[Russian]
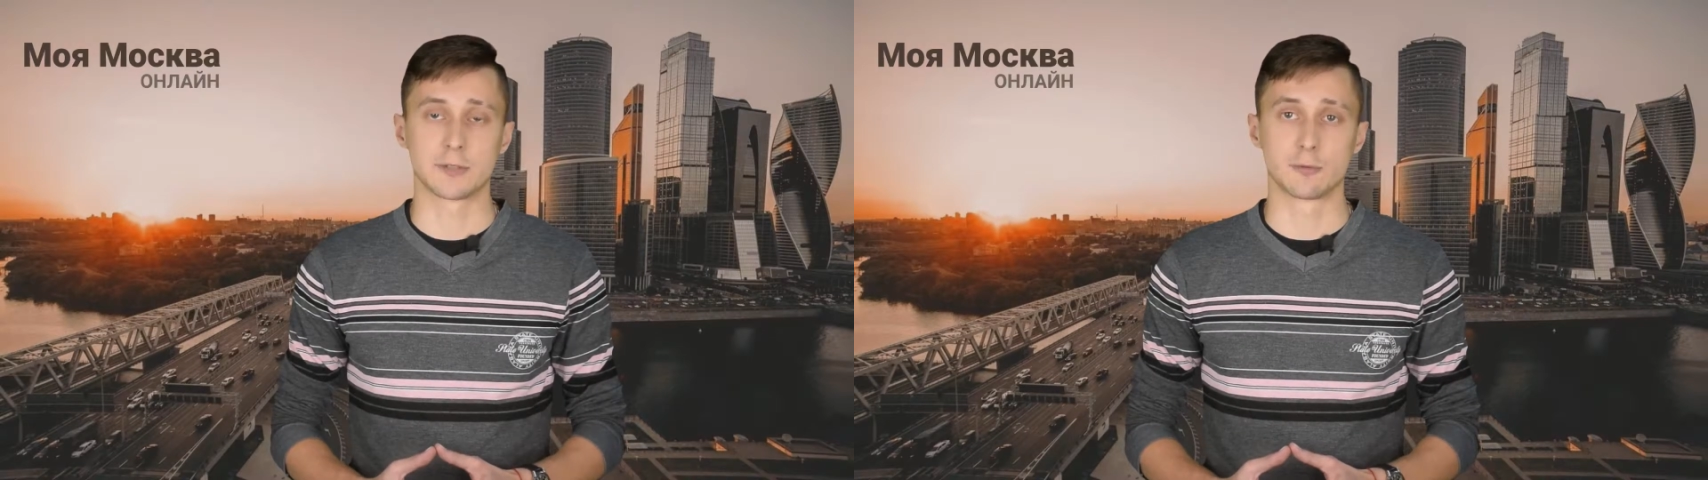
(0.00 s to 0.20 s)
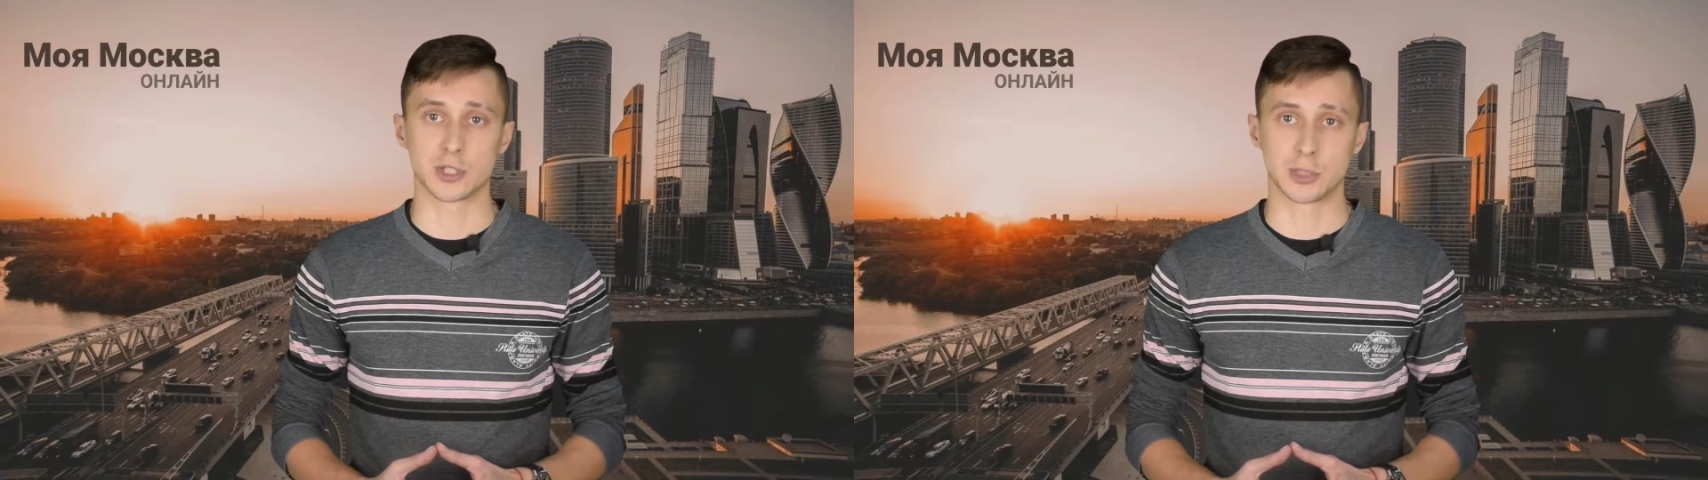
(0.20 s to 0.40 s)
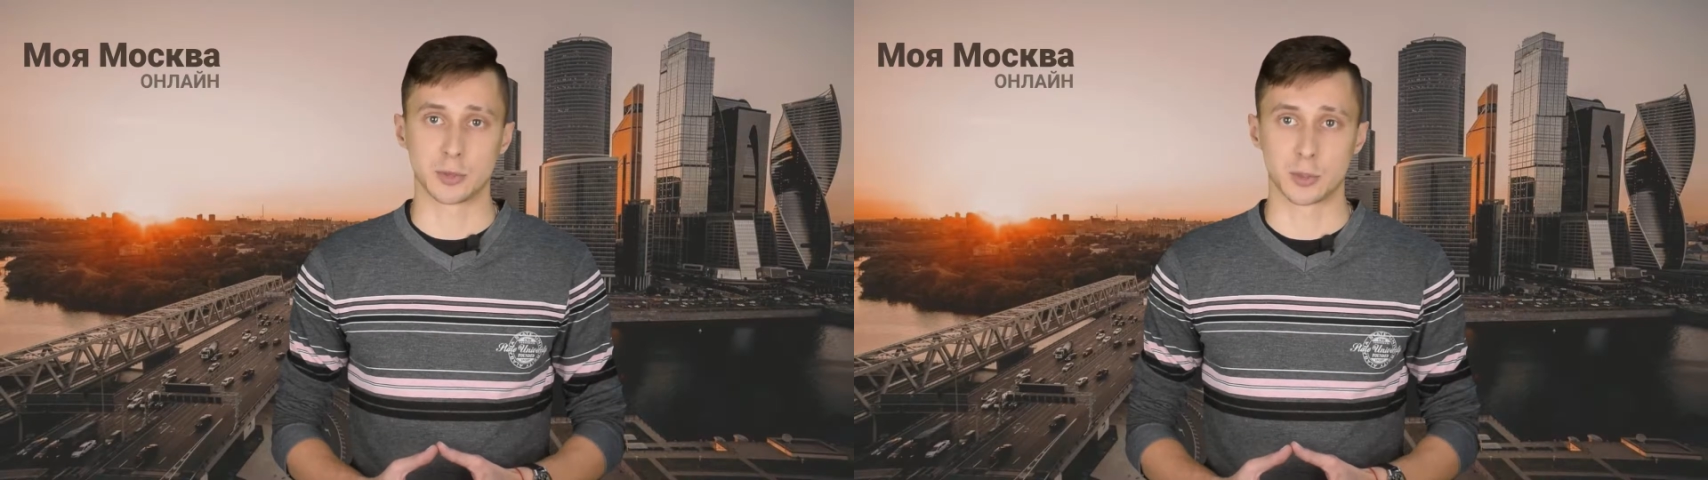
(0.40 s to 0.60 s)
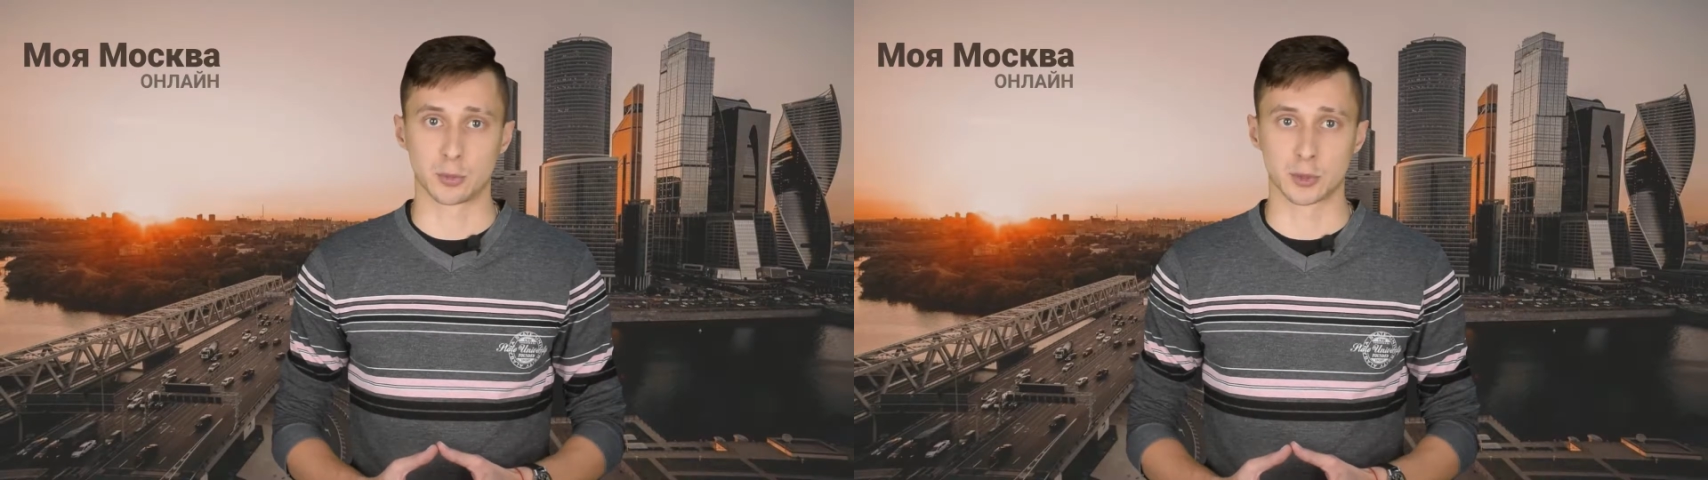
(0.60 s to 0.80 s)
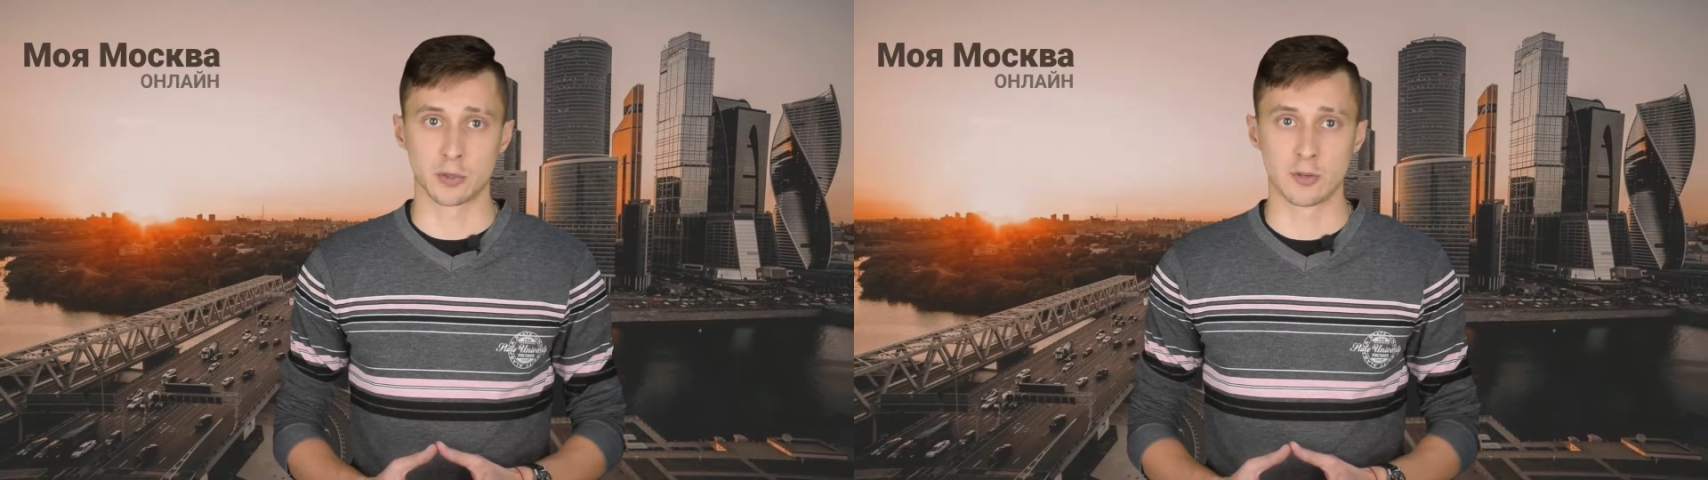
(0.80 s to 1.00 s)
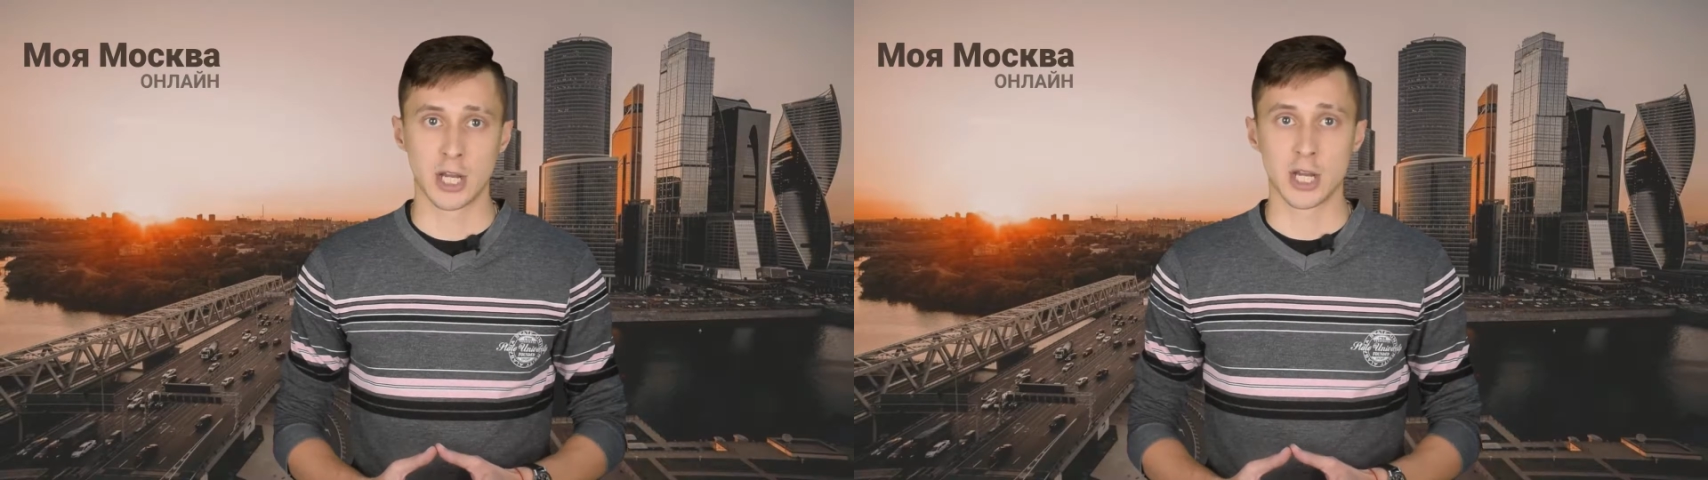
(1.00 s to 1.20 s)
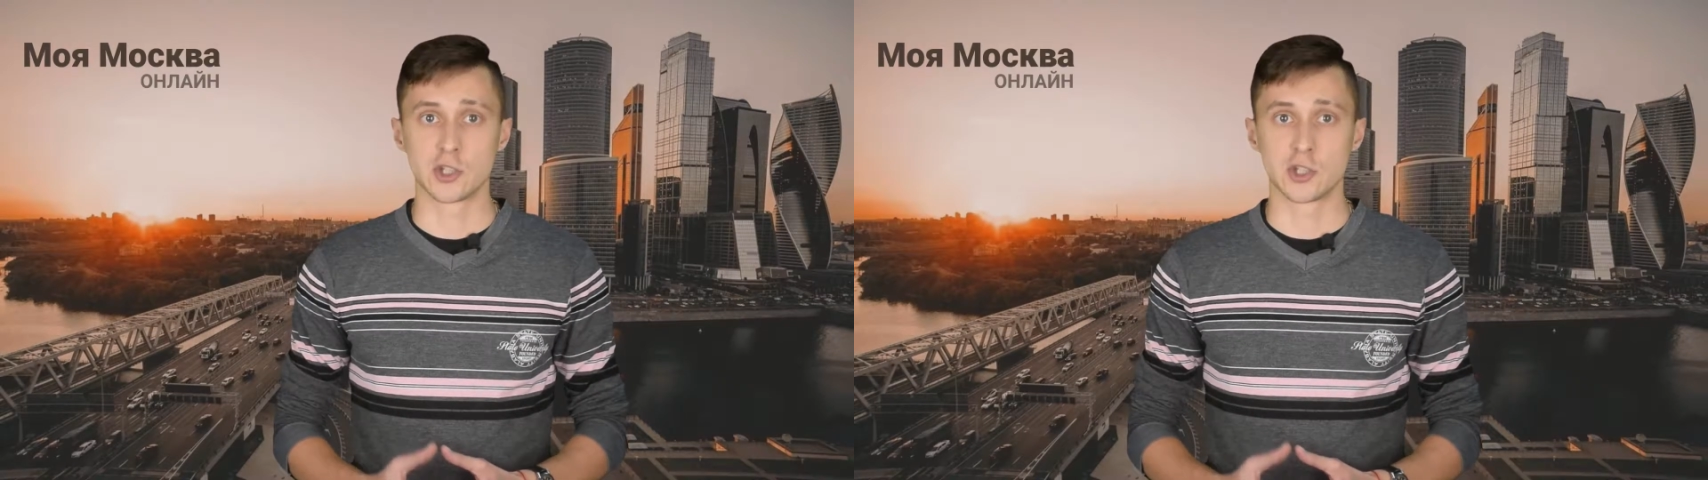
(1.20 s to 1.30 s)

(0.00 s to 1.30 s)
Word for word: 8 корпусов,